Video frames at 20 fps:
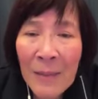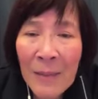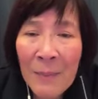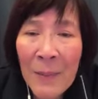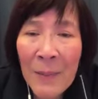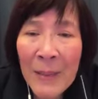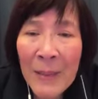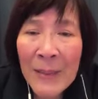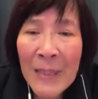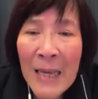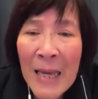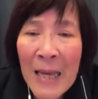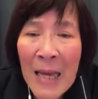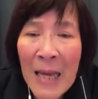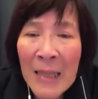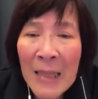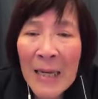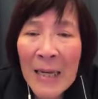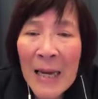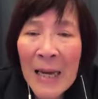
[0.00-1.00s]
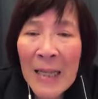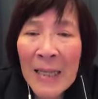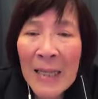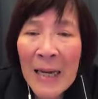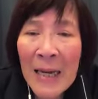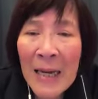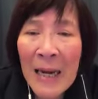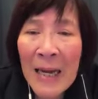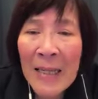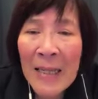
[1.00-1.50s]
Seperti yang
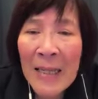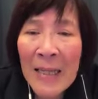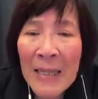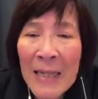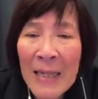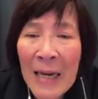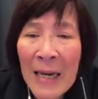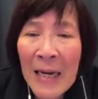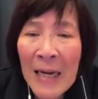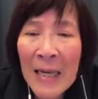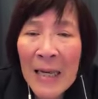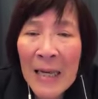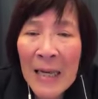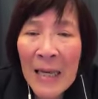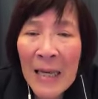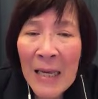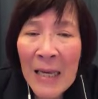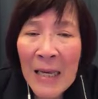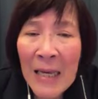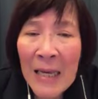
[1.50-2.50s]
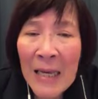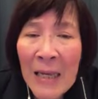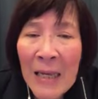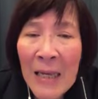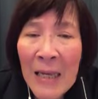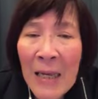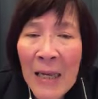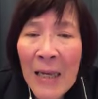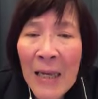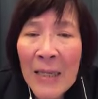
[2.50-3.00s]
dikatakan Jeli,
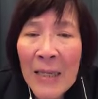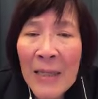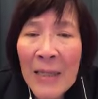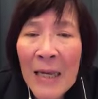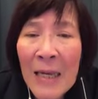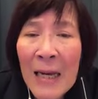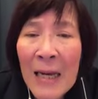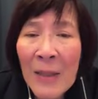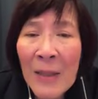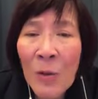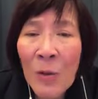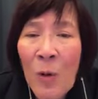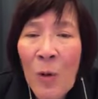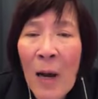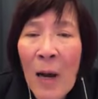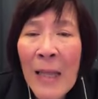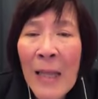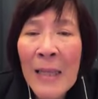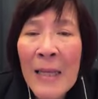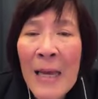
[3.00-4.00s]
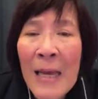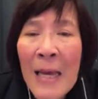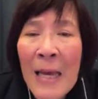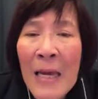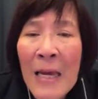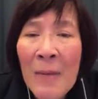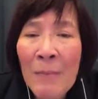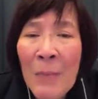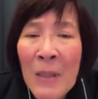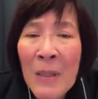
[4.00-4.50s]
jika Tuhan
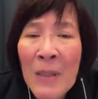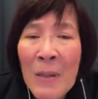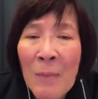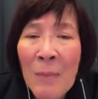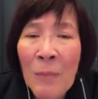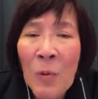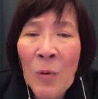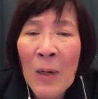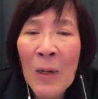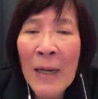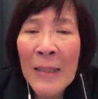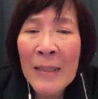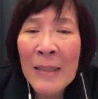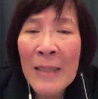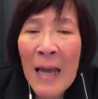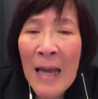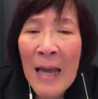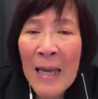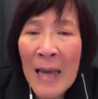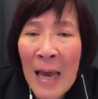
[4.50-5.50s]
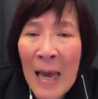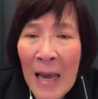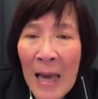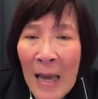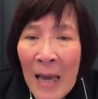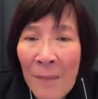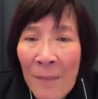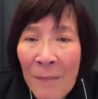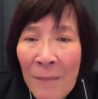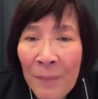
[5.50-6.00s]
ingin menyembuhkan
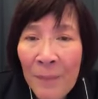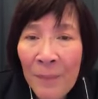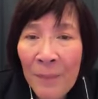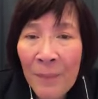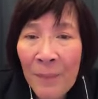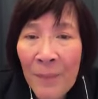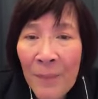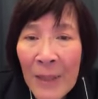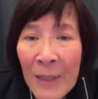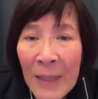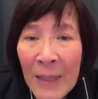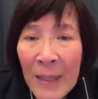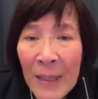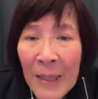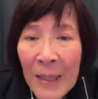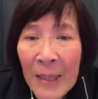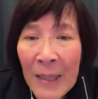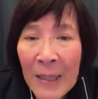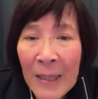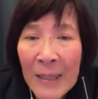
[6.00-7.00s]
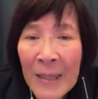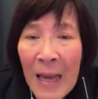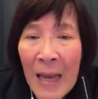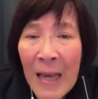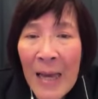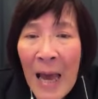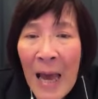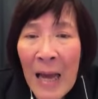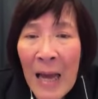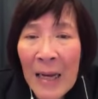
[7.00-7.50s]
saya,
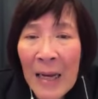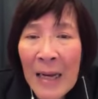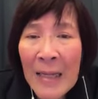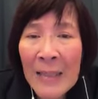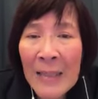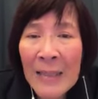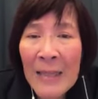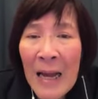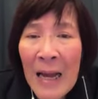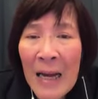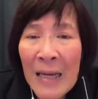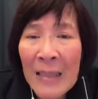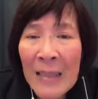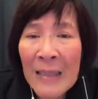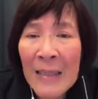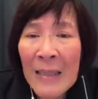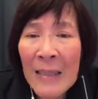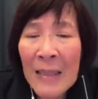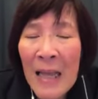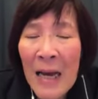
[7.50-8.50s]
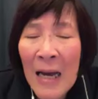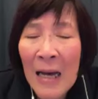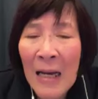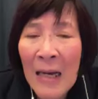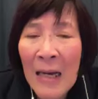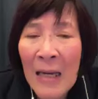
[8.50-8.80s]
saya akan sangat senang.